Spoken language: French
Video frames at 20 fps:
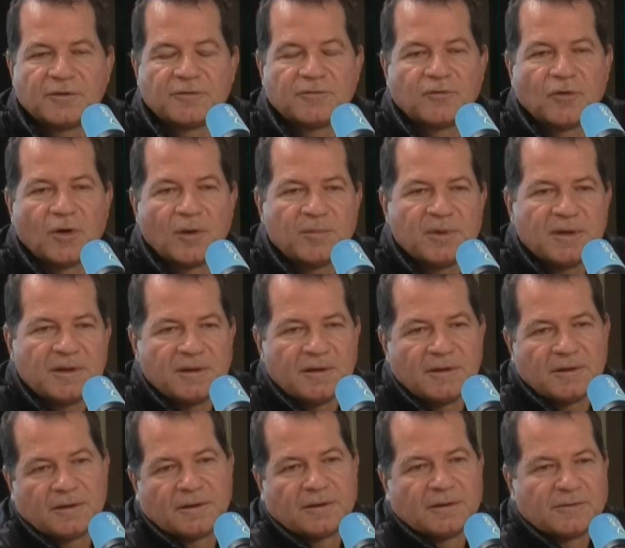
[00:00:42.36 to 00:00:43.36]
il faut appeler
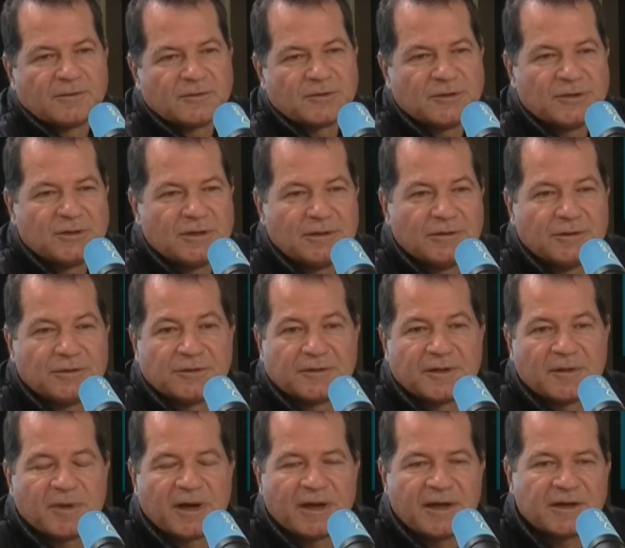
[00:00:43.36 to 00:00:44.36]
les...
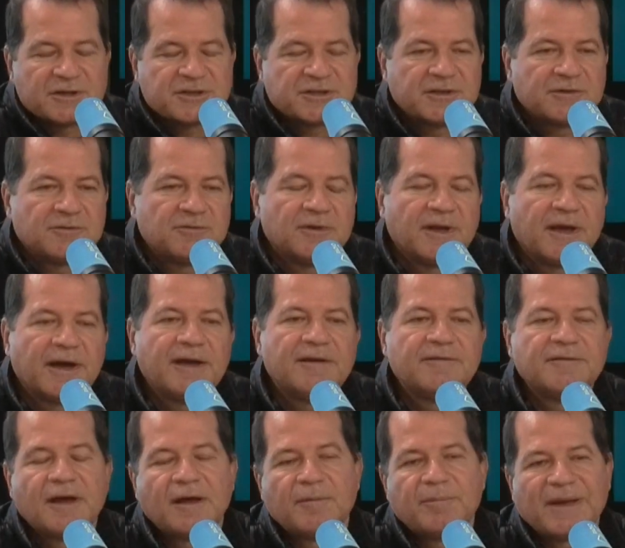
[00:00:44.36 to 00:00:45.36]
débrayages, c'est une
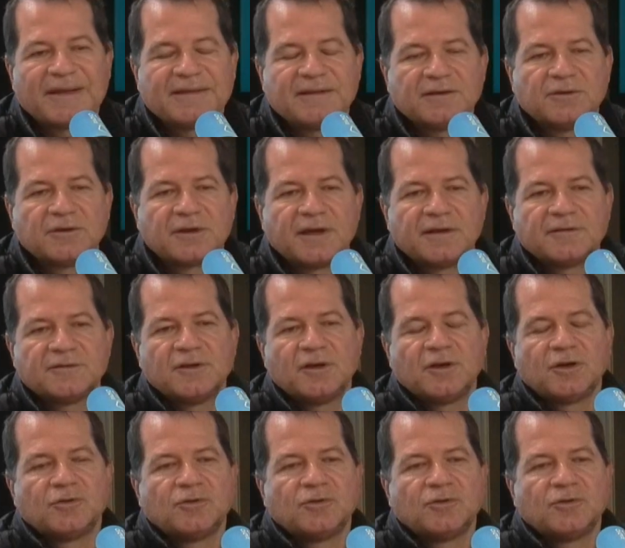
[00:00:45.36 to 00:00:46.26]
grève à partir de 15 heures.